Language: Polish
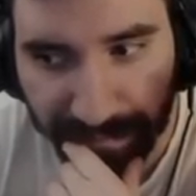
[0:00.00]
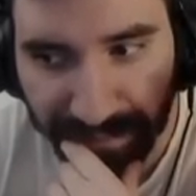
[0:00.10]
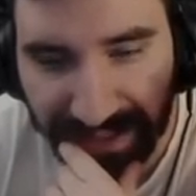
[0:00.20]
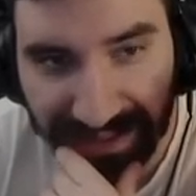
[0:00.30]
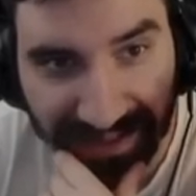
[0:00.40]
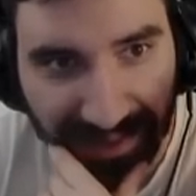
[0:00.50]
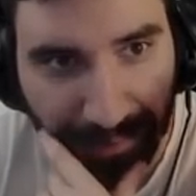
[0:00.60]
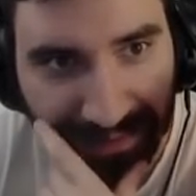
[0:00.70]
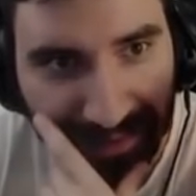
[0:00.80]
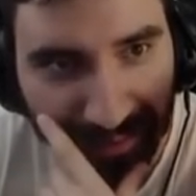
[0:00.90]
Ty, ale
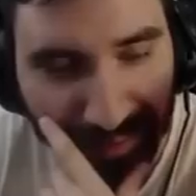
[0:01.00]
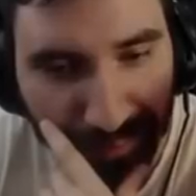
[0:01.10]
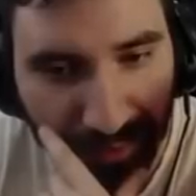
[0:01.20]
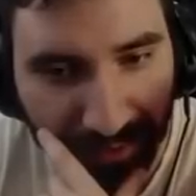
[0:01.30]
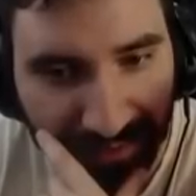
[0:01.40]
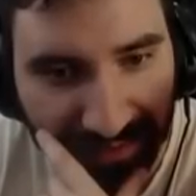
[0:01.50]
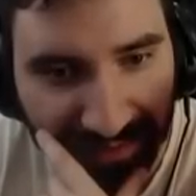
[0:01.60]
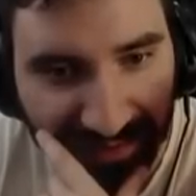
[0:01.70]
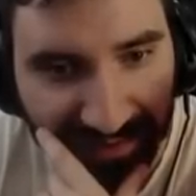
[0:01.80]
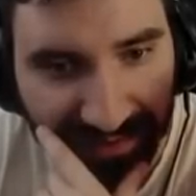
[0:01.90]
chyba dał sporo
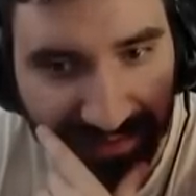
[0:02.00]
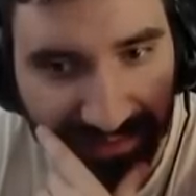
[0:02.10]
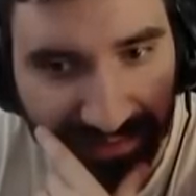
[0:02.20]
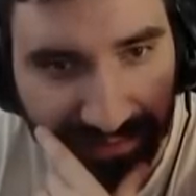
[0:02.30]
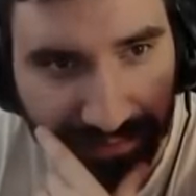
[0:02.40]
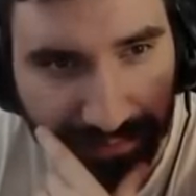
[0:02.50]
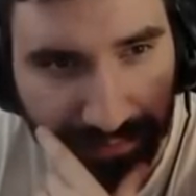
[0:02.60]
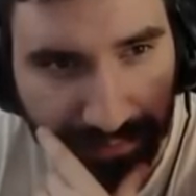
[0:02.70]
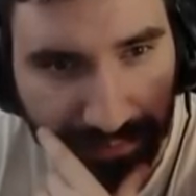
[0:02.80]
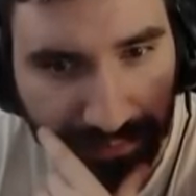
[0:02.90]
tego szczęścia.
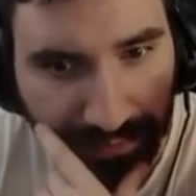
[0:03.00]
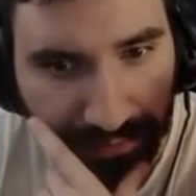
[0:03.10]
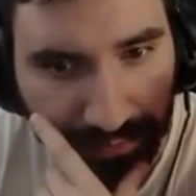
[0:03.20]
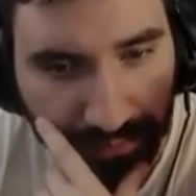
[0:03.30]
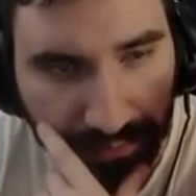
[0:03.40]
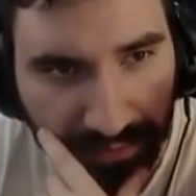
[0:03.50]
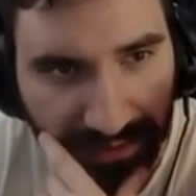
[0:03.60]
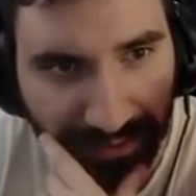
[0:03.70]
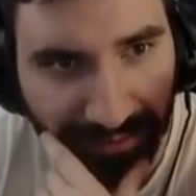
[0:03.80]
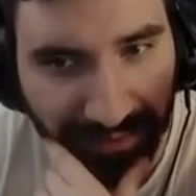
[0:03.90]

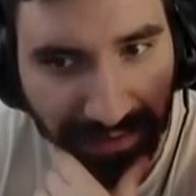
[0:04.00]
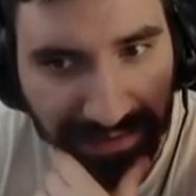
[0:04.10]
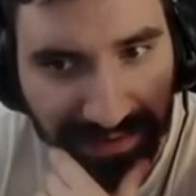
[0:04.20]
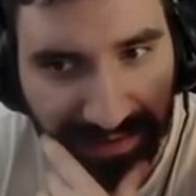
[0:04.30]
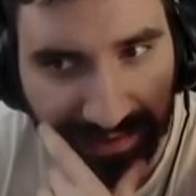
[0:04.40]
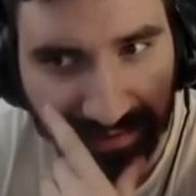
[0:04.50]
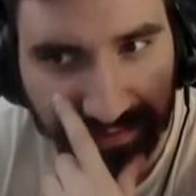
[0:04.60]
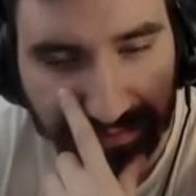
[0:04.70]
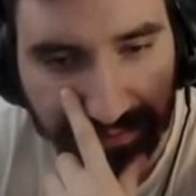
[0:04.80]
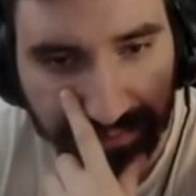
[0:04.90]
Ile on dał szczęścia?